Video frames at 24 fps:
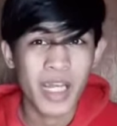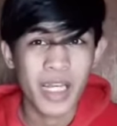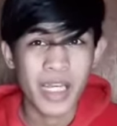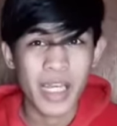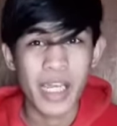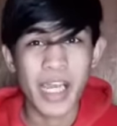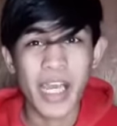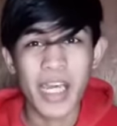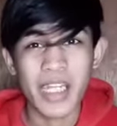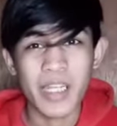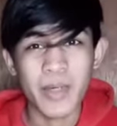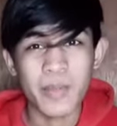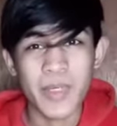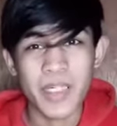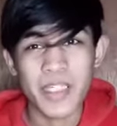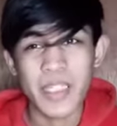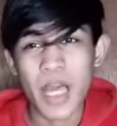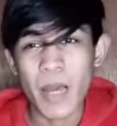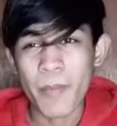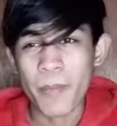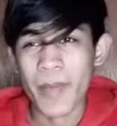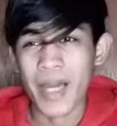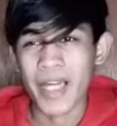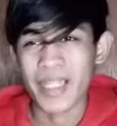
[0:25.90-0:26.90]
Kaya naman
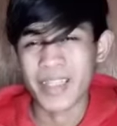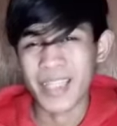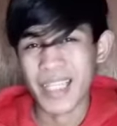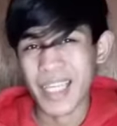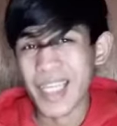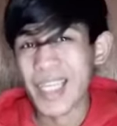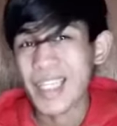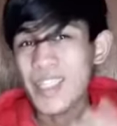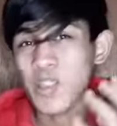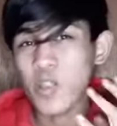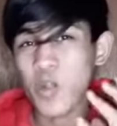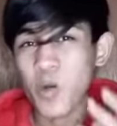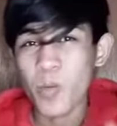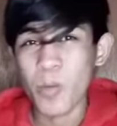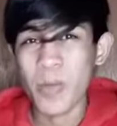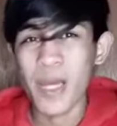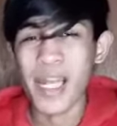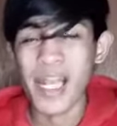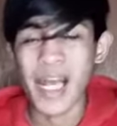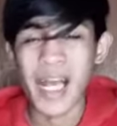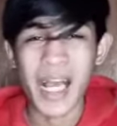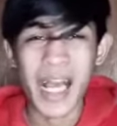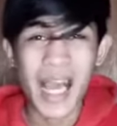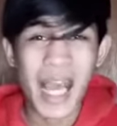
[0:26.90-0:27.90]
dapat intro
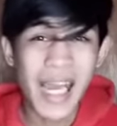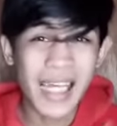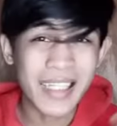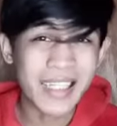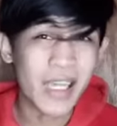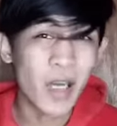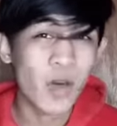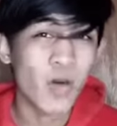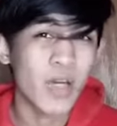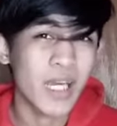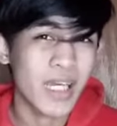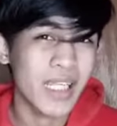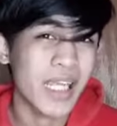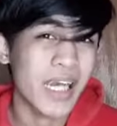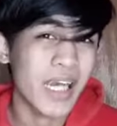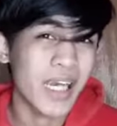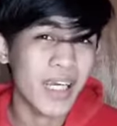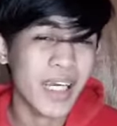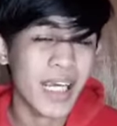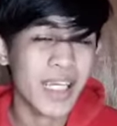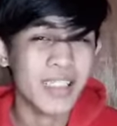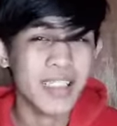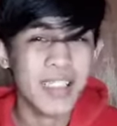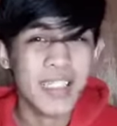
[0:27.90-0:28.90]
pa lang hataw ka na
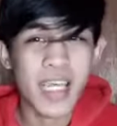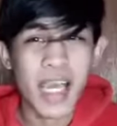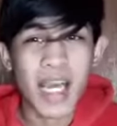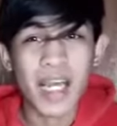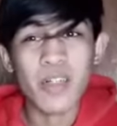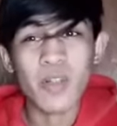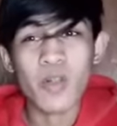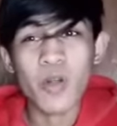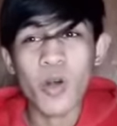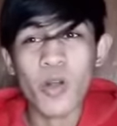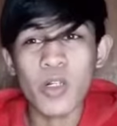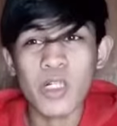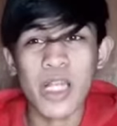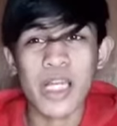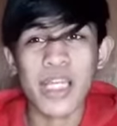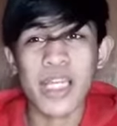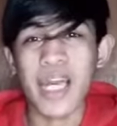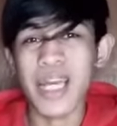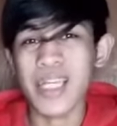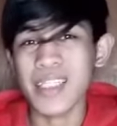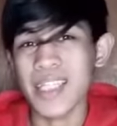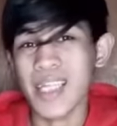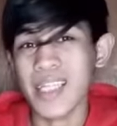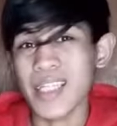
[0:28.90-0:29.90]
kasi ang goal nga
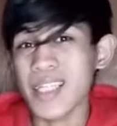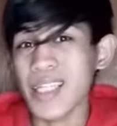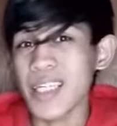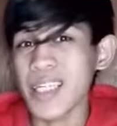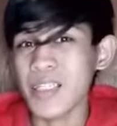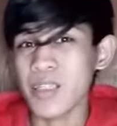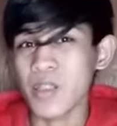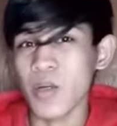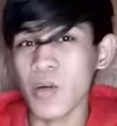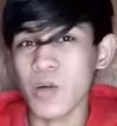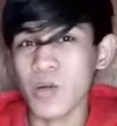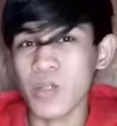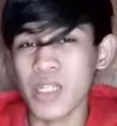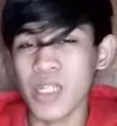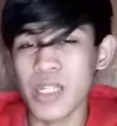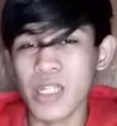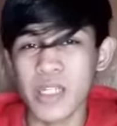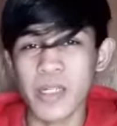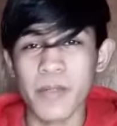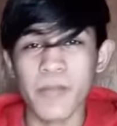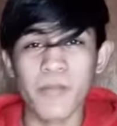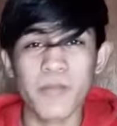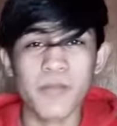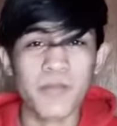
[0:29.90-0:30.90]
natin dito i
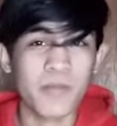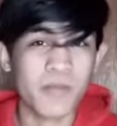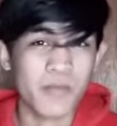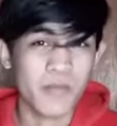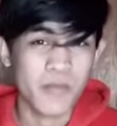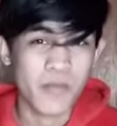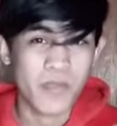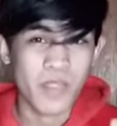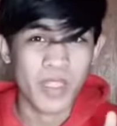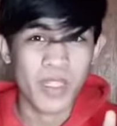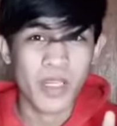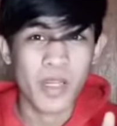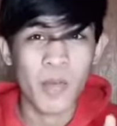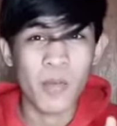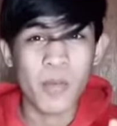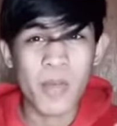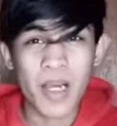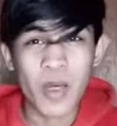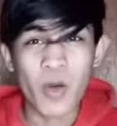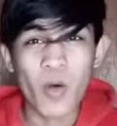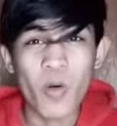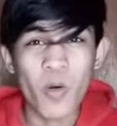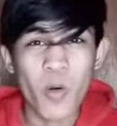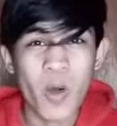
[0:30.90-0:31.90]

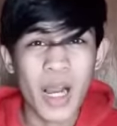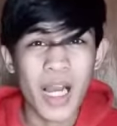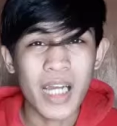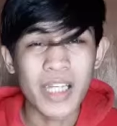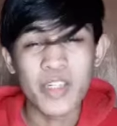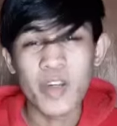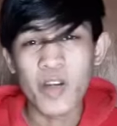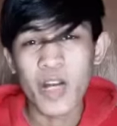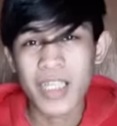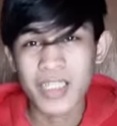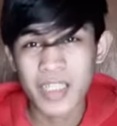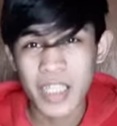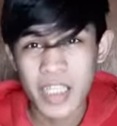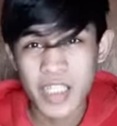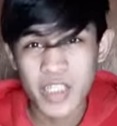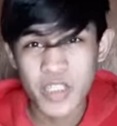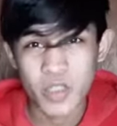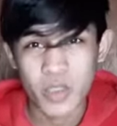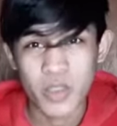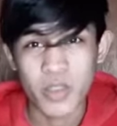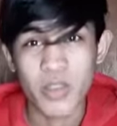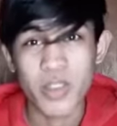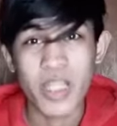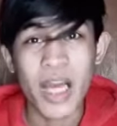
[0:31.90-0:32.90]
makuha yung
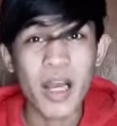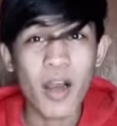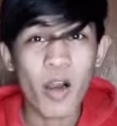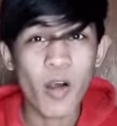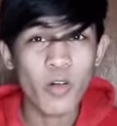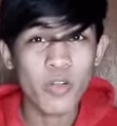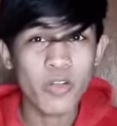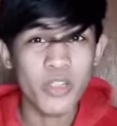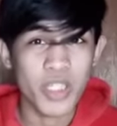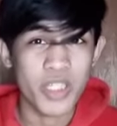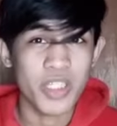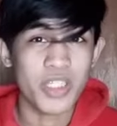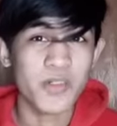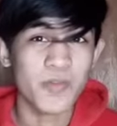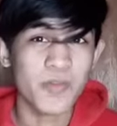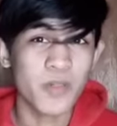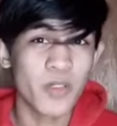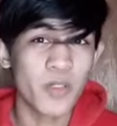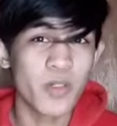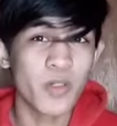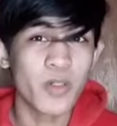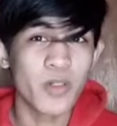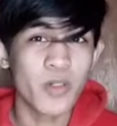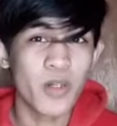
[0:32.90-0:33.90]
attention ng audience
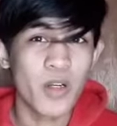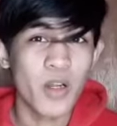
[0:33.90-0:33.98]
mo.